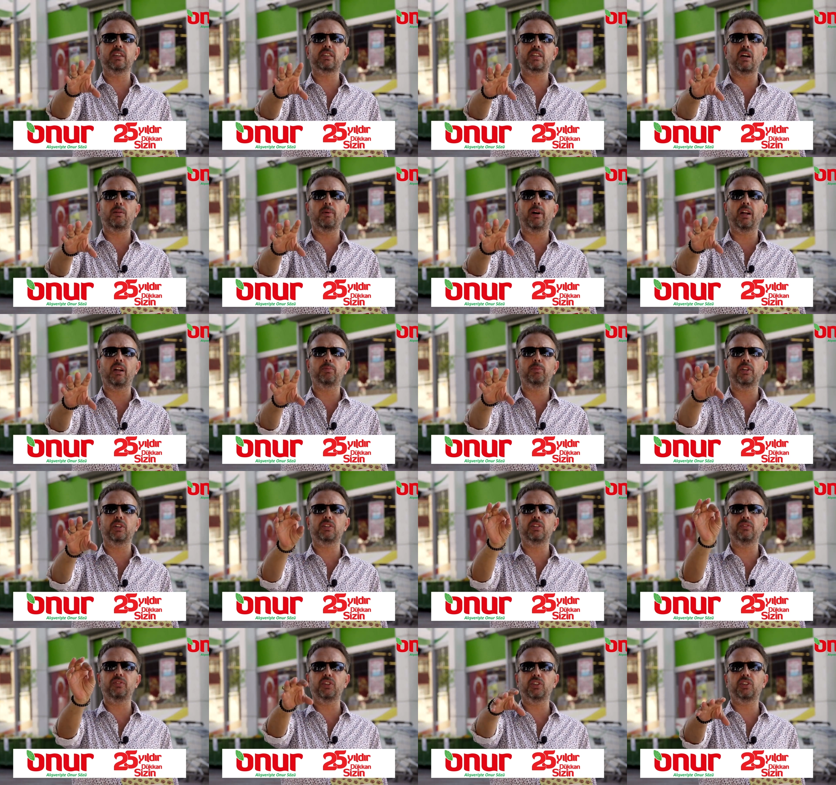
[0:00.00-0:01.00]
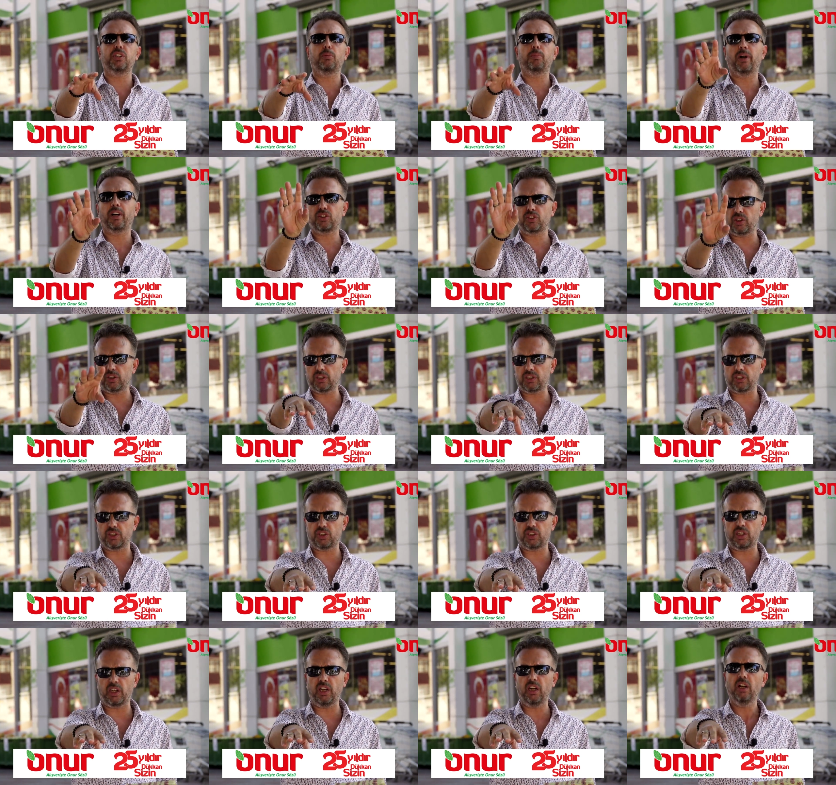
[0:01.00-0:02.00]
Yeskamara, Brejne, Vijne başladık
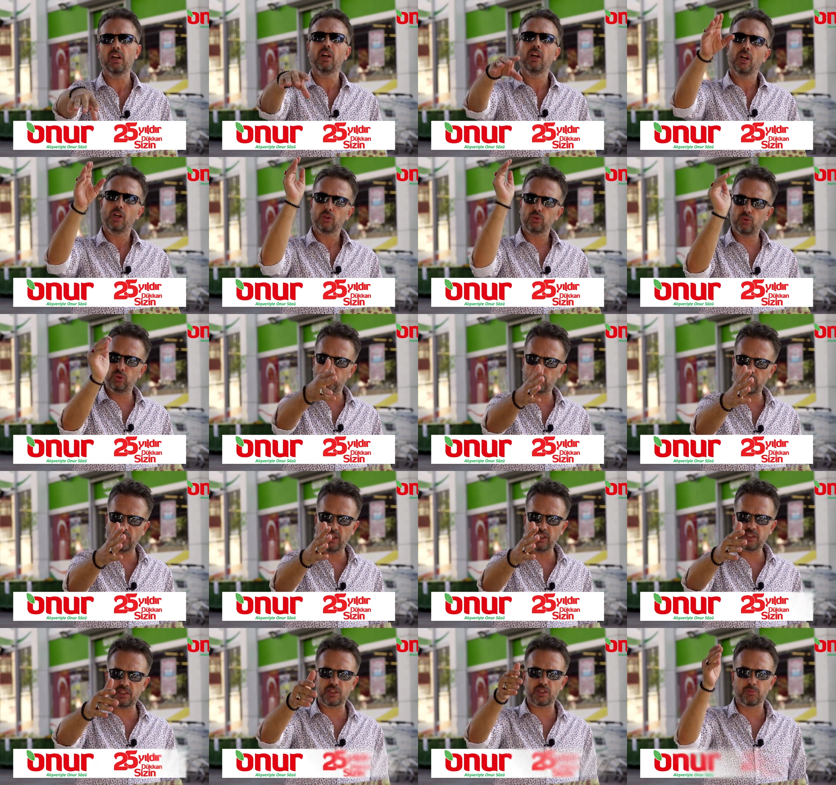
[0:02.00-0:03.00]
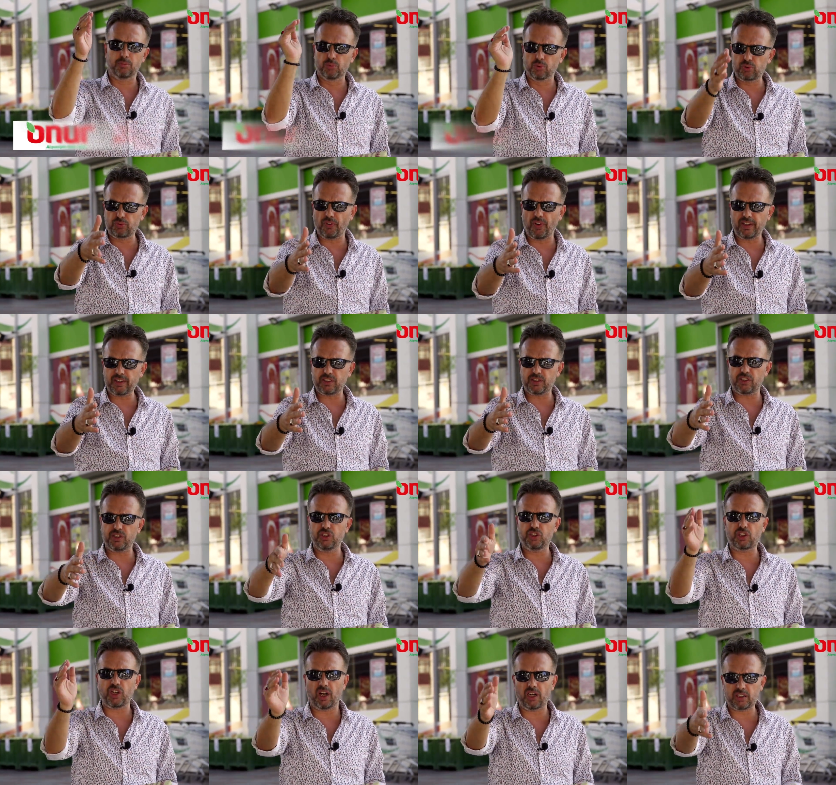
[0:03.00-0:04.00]
işte. Dükkan sizin, mutfak
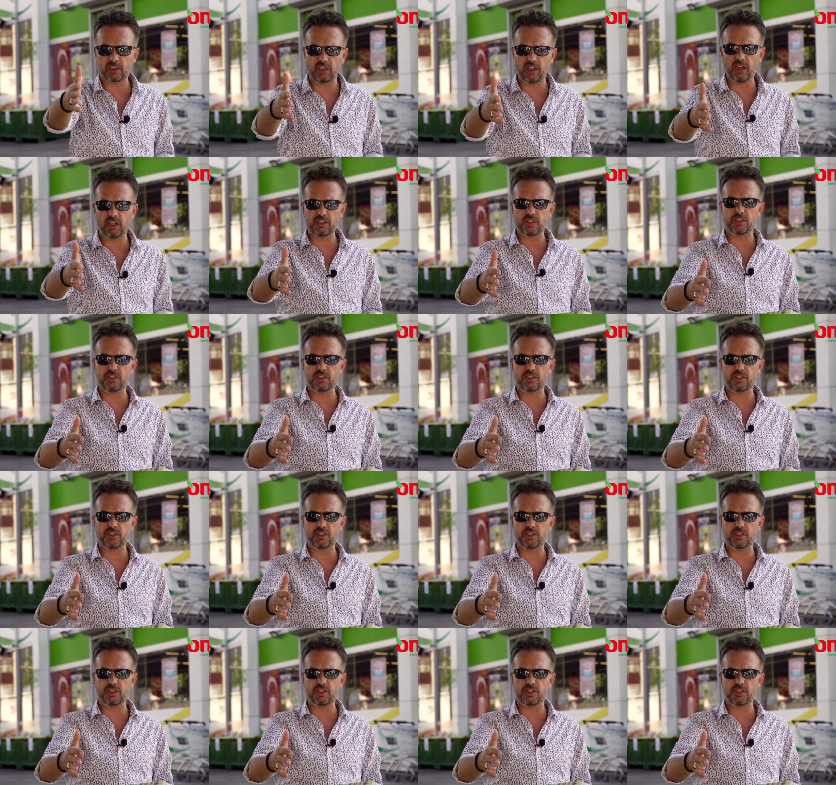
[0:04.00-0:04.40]
sizin, şarkılar